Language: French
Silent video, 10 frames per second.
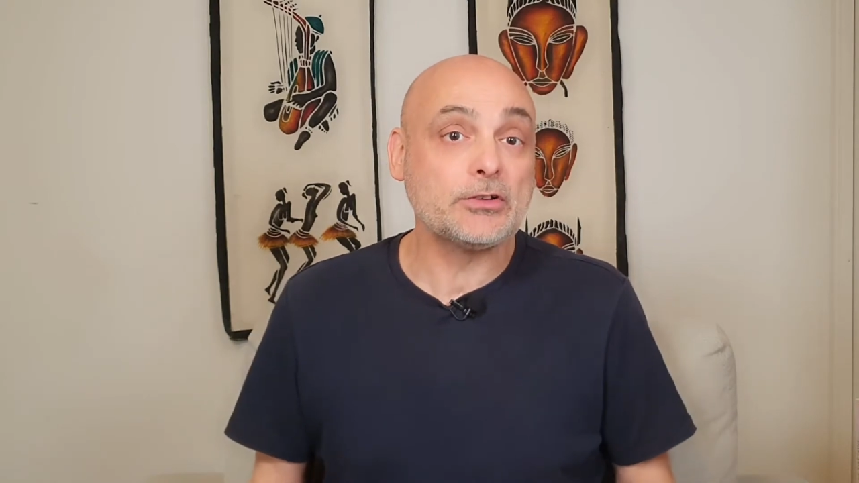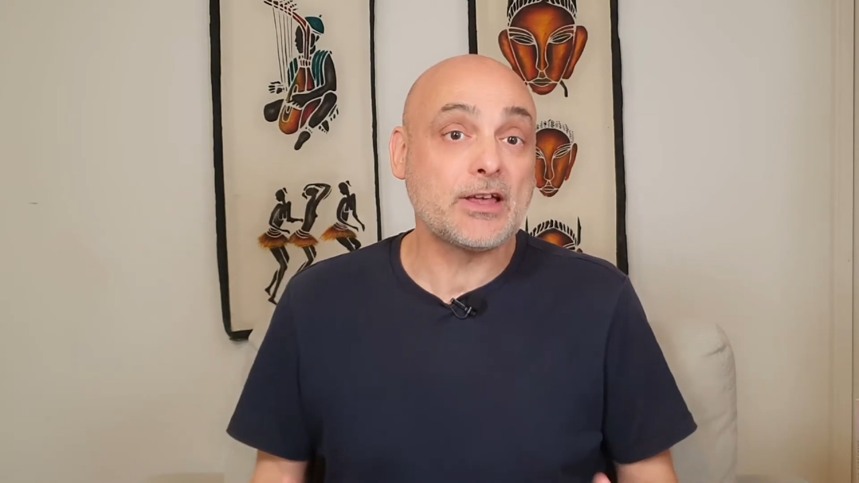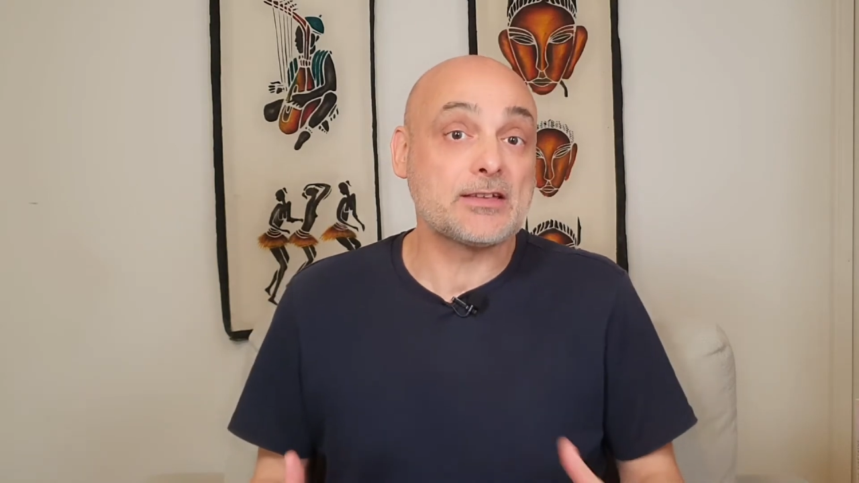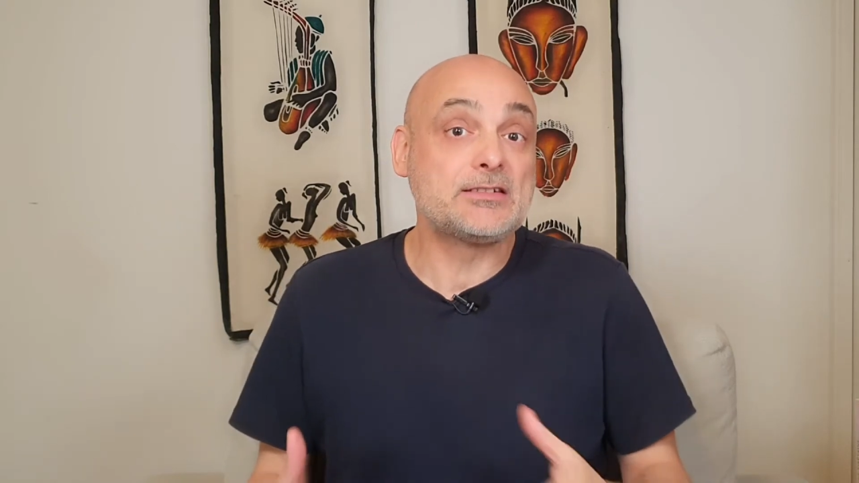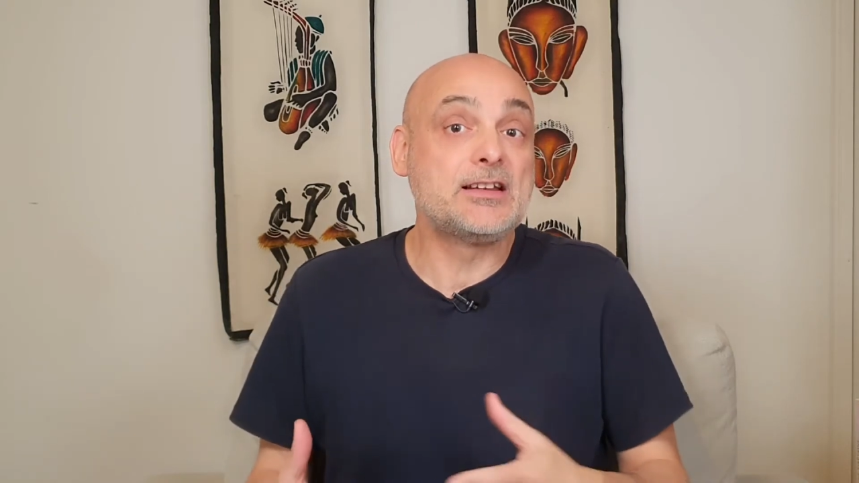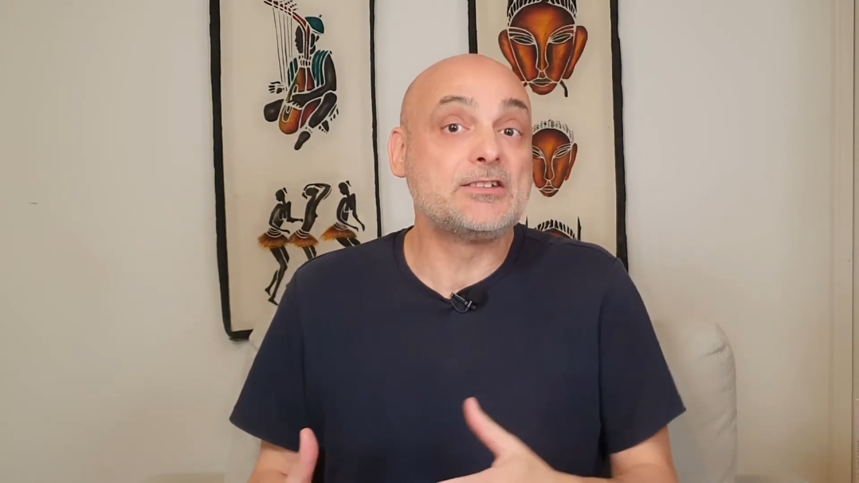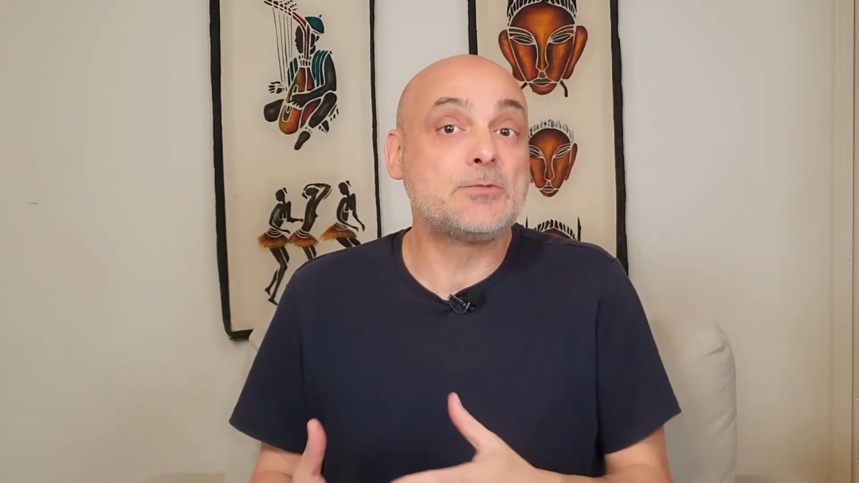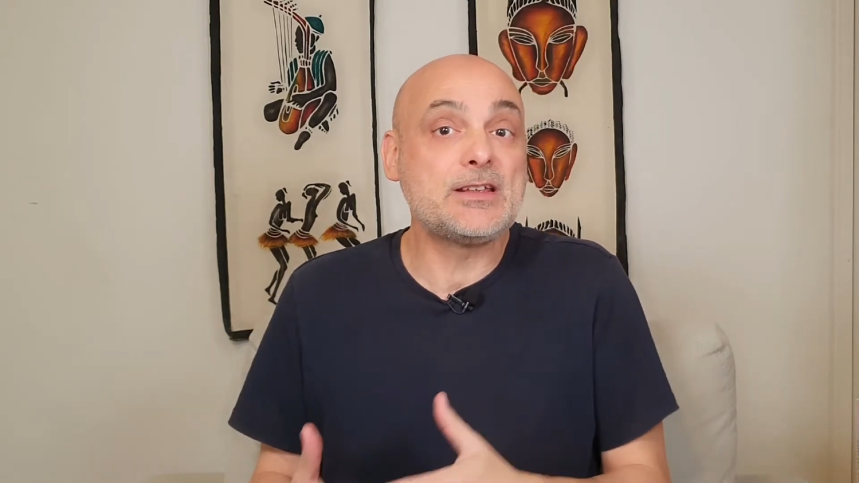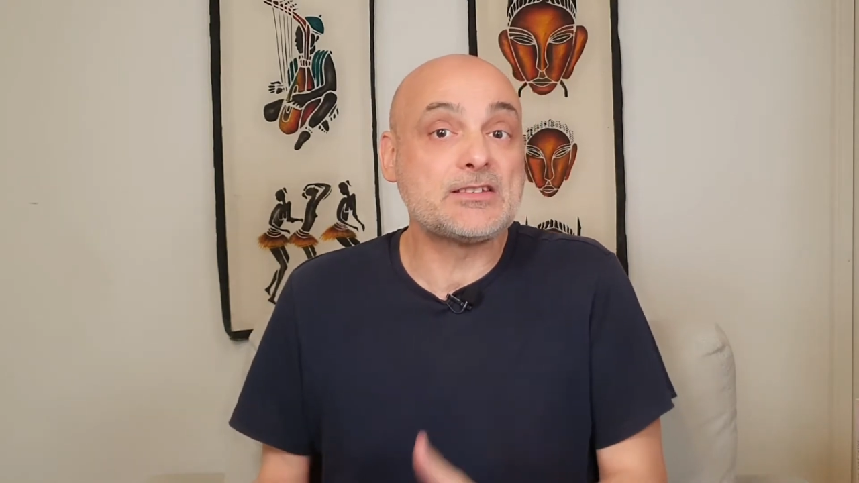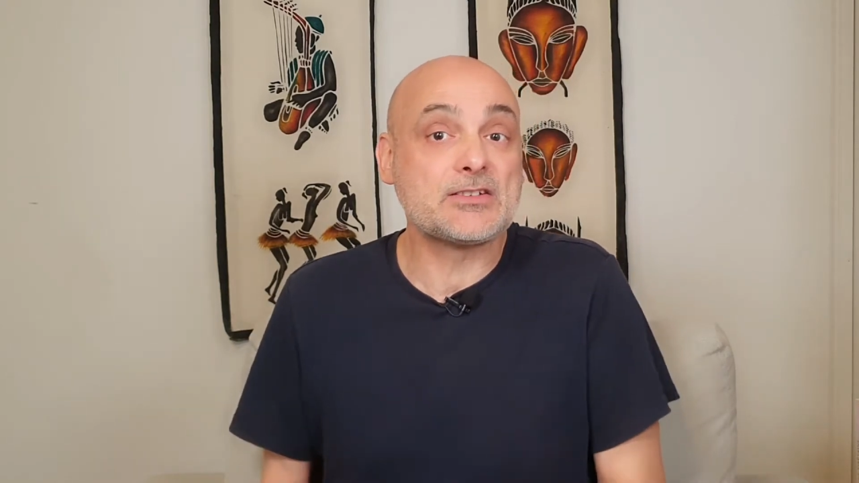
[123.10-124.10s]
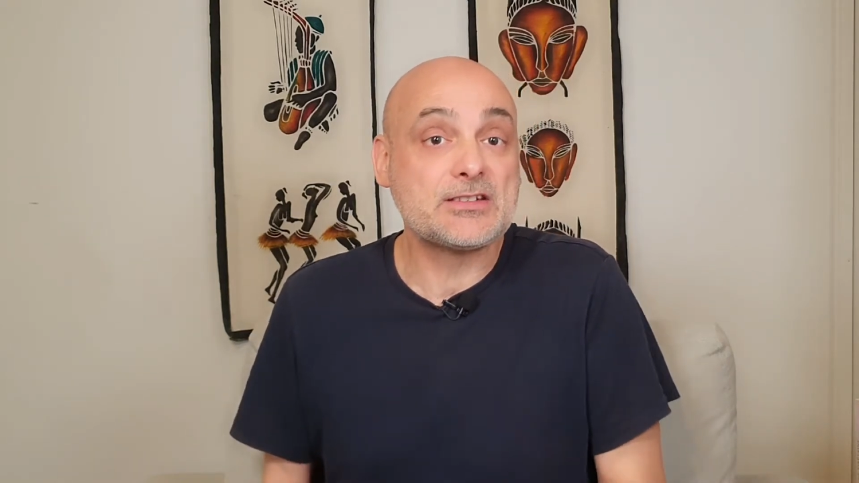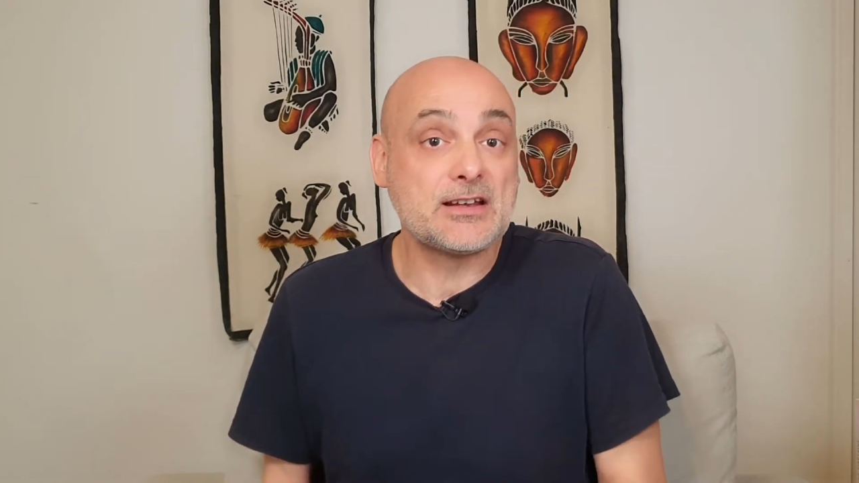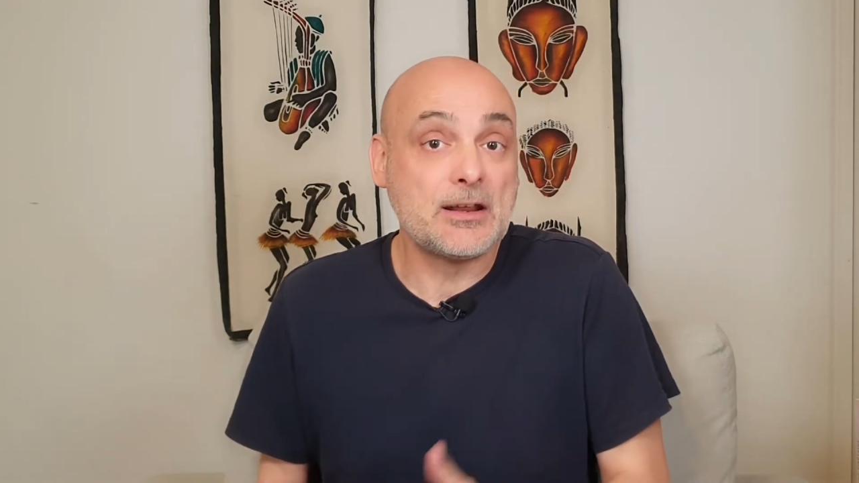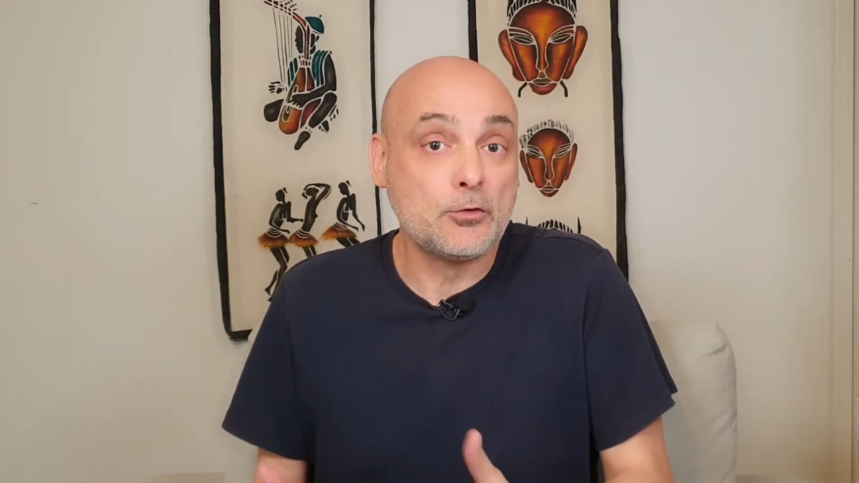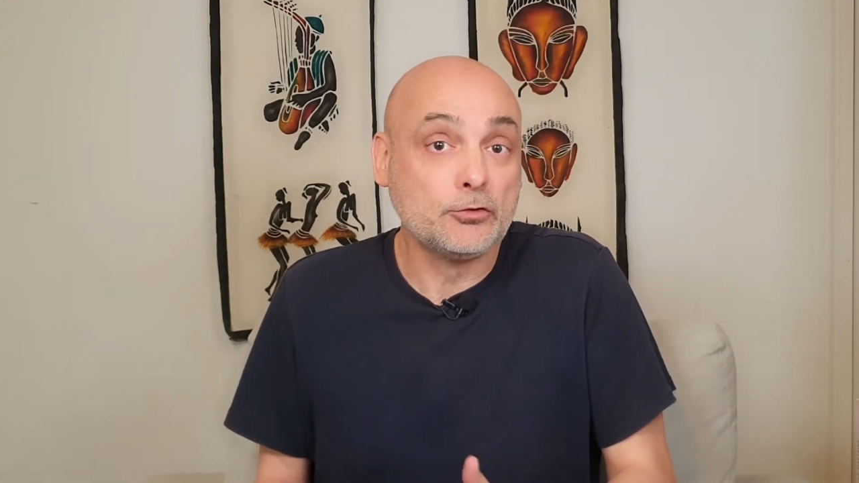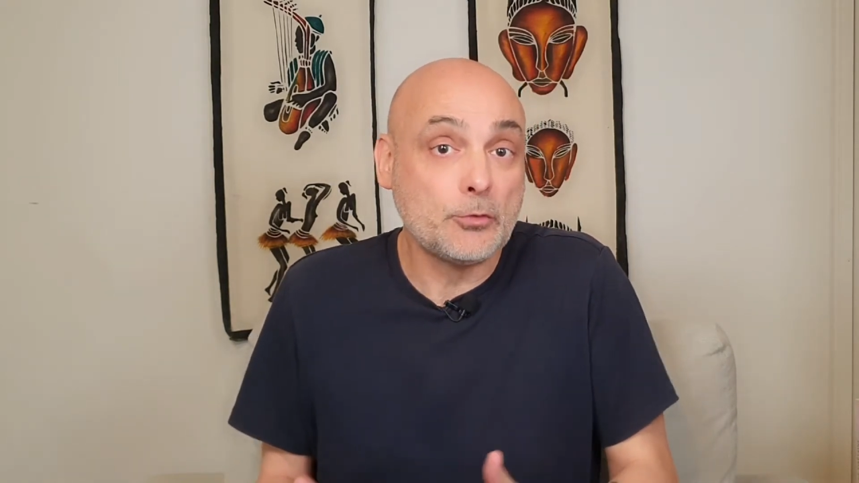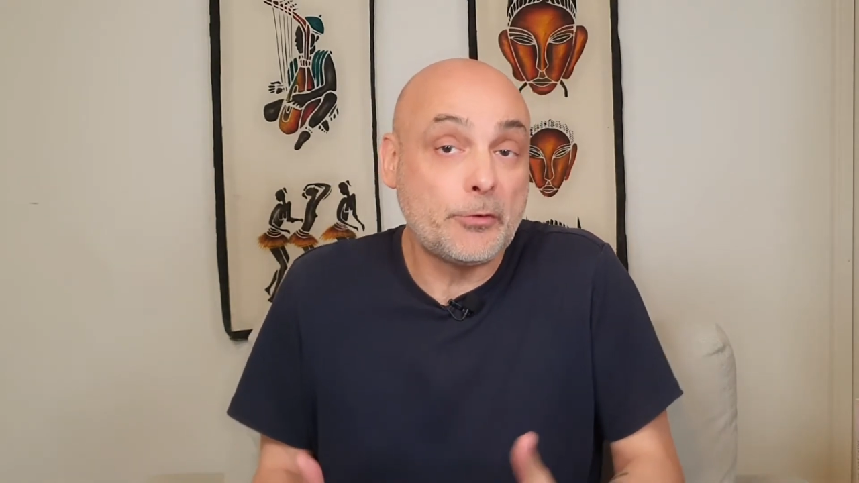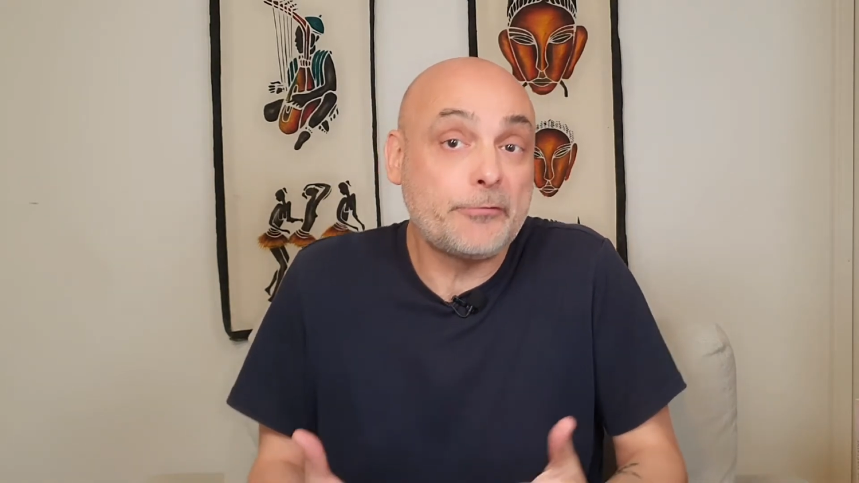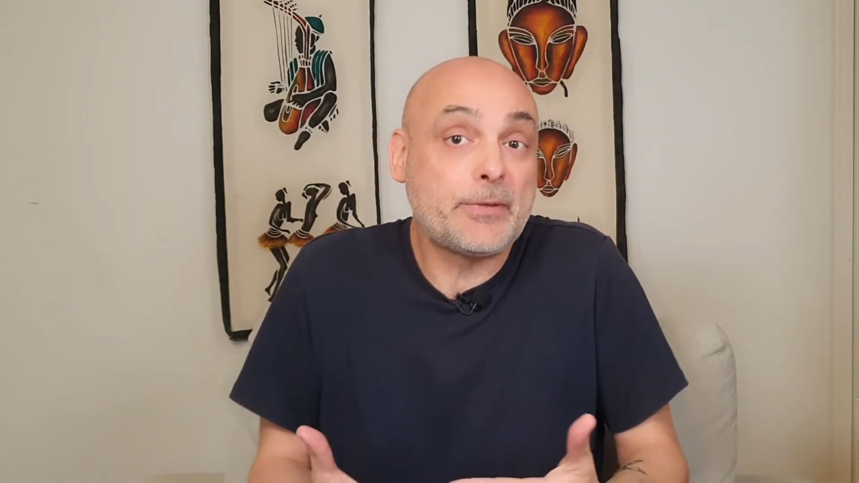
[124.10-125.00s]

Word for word: car si les huiles essentielles et l'eau ne peuvent